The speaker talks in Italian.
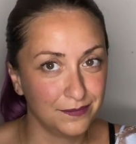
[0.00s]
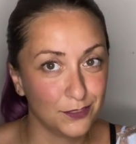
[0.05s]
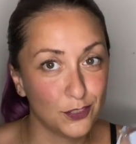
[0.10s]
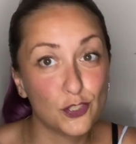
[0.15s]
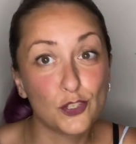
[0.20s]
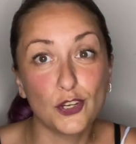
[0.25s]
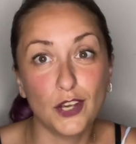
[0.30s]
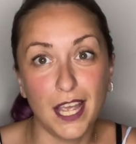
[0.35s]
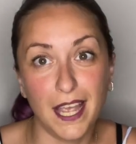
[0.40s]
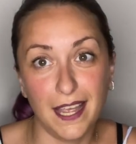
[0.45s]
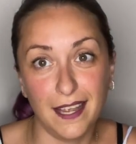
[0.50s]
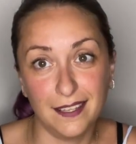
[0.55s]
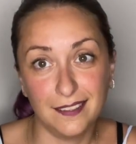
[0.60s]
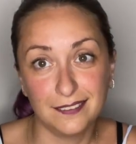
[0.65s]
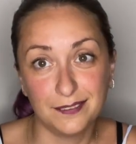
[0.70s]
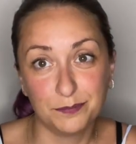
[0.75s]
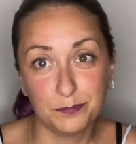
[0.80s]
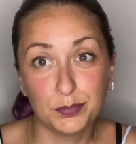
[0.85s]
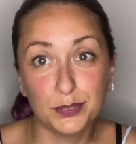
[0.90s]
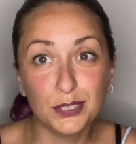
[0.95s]
cioè
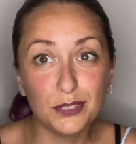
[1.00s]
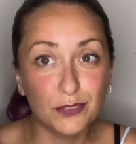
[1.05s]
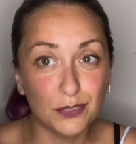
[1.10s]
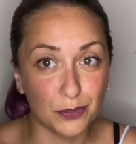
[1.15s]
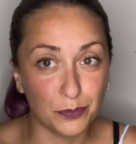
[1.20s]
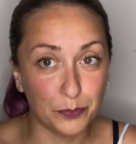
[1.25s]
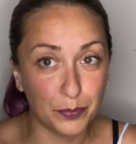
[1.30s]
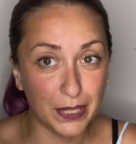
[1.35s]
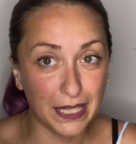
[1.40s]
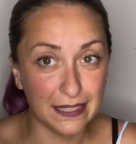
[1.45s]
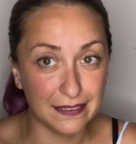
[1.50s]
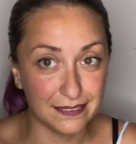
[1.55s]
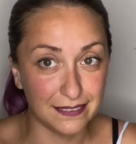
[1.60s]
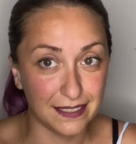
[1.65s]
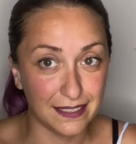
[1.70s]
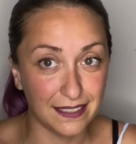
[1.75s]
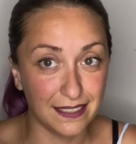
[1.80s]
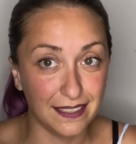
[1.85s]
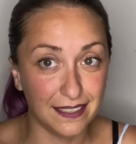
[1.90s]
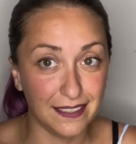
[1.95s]
potevo non
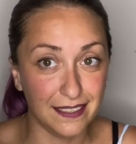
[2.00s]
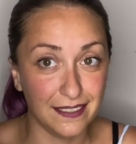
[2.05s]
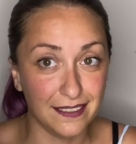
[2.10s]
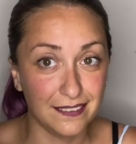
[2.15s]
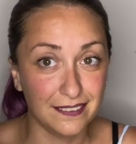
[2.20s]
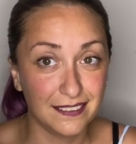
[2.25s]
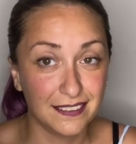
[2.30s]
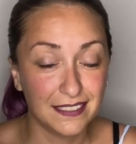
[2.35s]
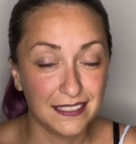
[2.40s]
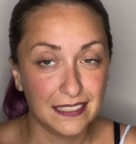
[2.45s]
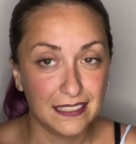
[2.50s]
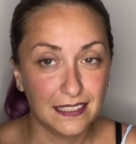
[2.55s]
prenderglieli,